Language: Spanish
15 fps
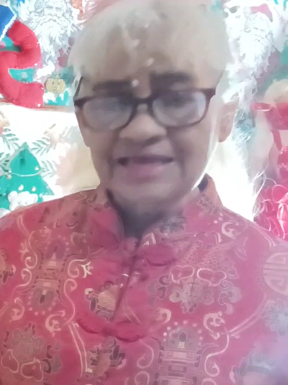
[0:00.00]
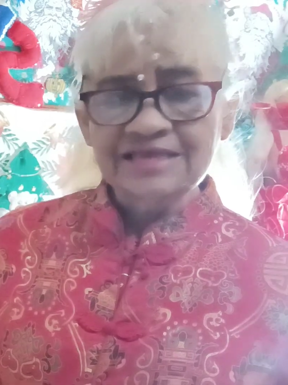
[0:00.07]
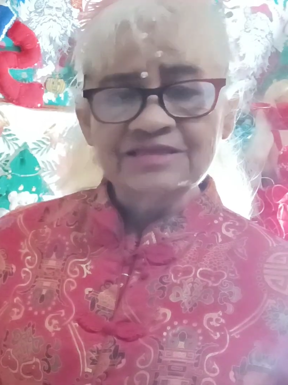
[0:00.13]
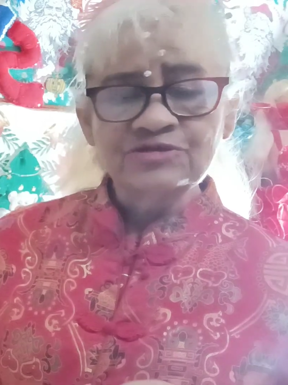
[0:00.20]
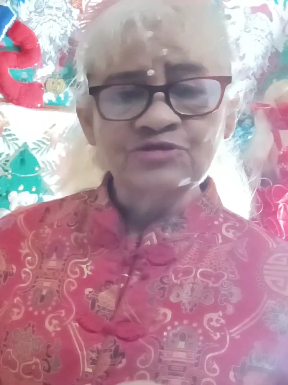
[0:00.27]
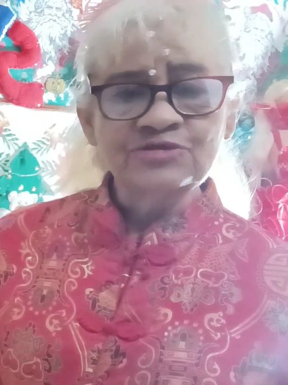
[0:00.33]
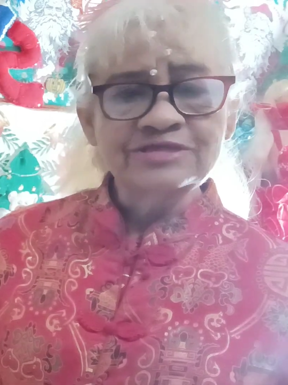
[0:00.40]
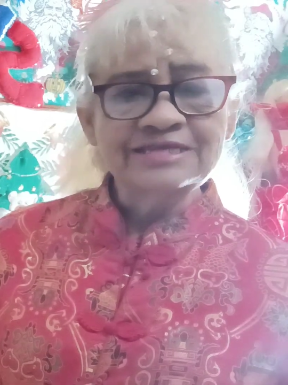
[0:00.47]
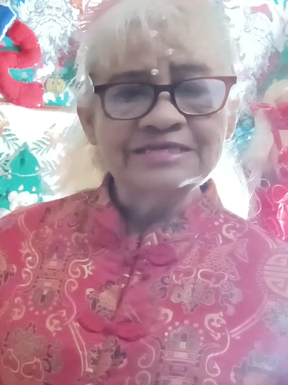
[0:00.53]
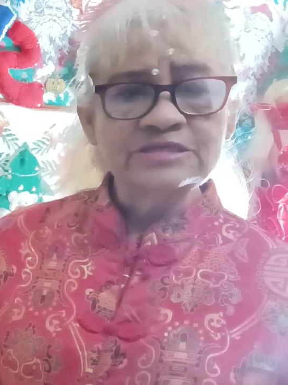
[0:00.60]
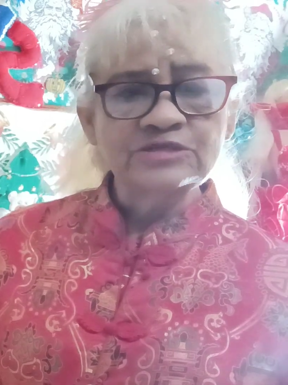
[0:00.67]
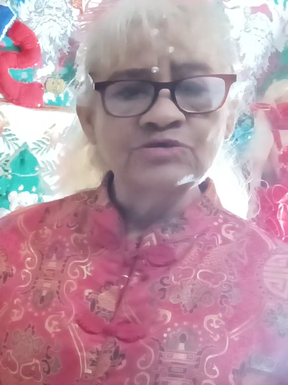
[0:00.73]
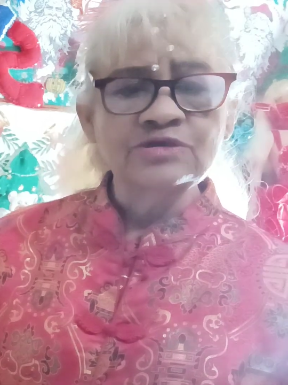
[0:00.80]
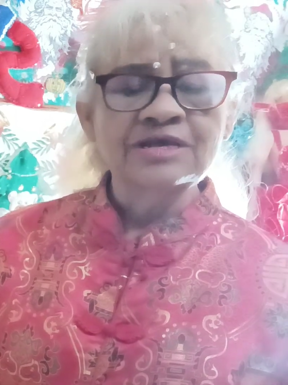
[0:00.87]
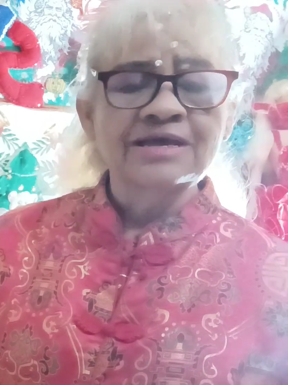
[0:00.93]
donde
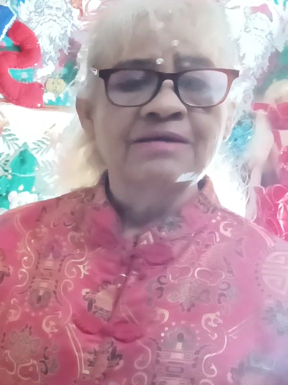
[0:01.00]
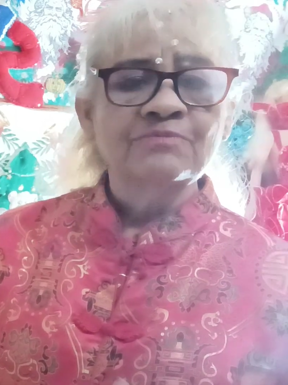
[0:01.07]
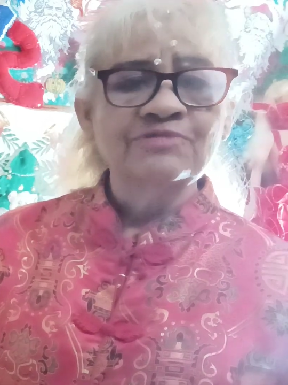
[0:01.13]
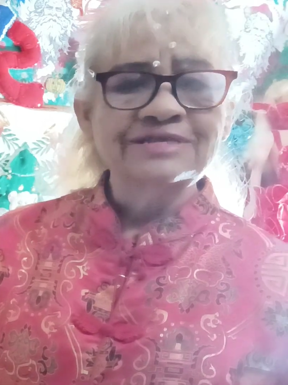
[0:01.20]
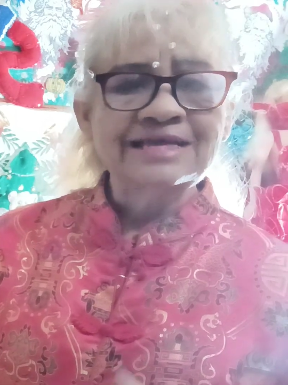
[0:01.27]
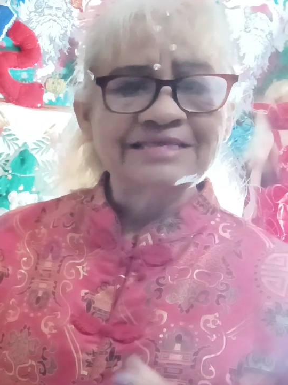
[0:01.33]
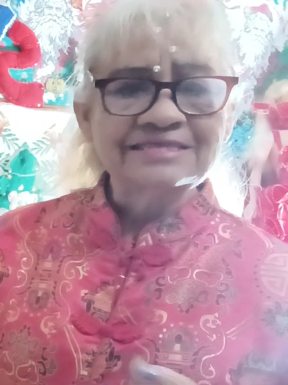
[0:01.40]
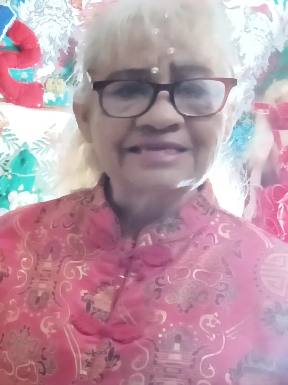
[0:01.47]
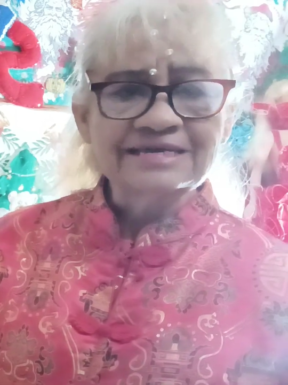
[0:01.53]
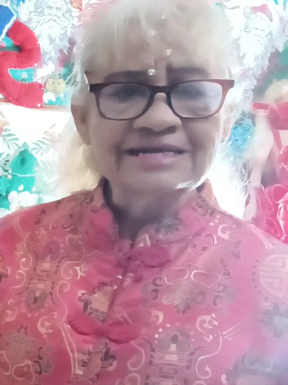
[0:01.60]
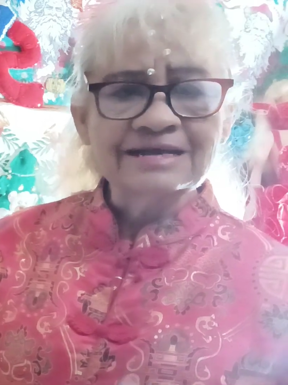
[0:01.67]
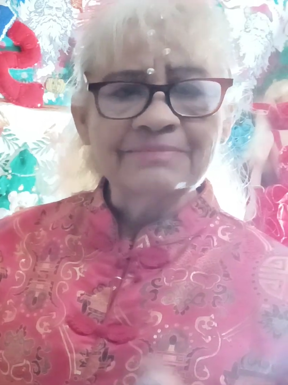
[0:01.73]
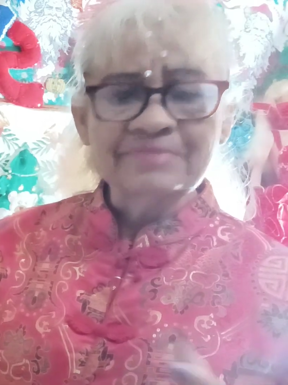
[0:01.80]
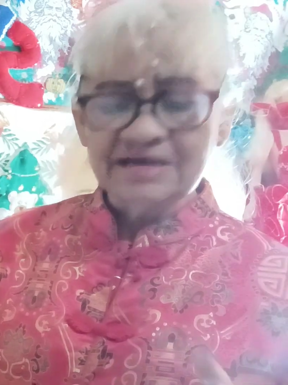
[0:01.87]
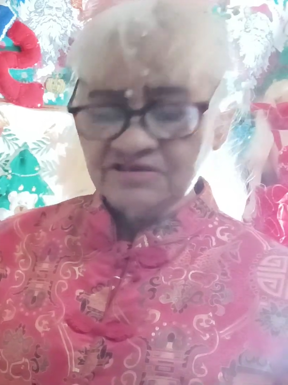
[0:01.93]
son pues la
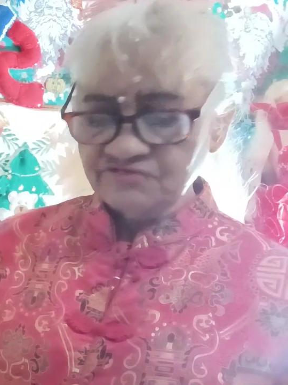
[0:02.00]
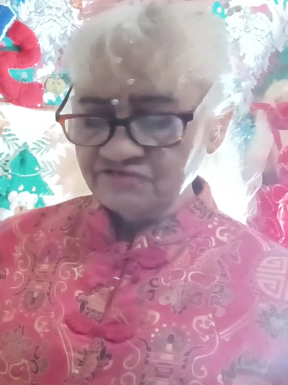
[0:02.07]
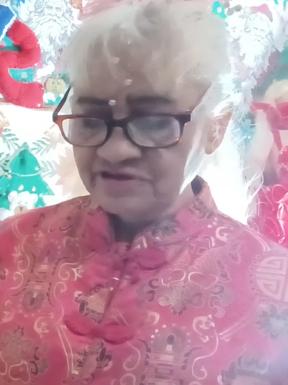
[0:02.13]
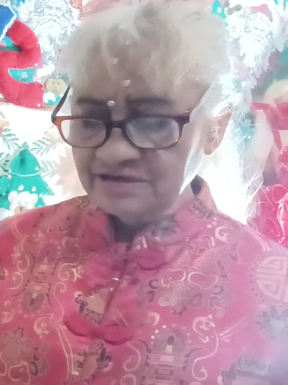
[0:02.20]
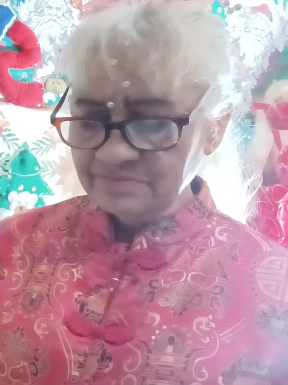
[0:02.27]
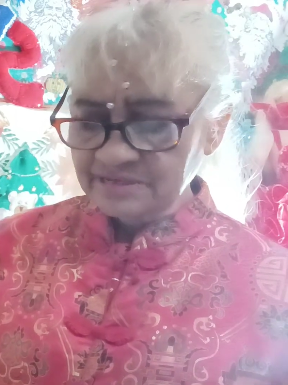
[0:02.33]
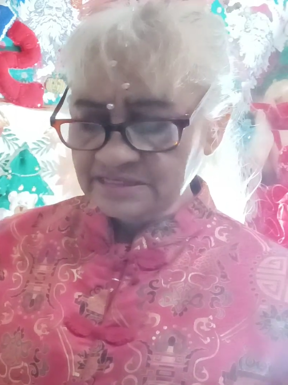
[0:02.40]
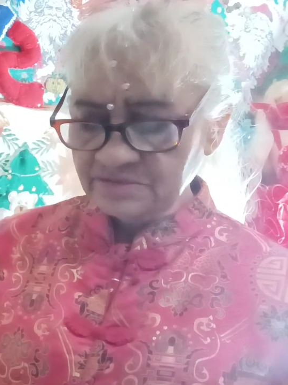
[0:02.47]
tierra más firme, se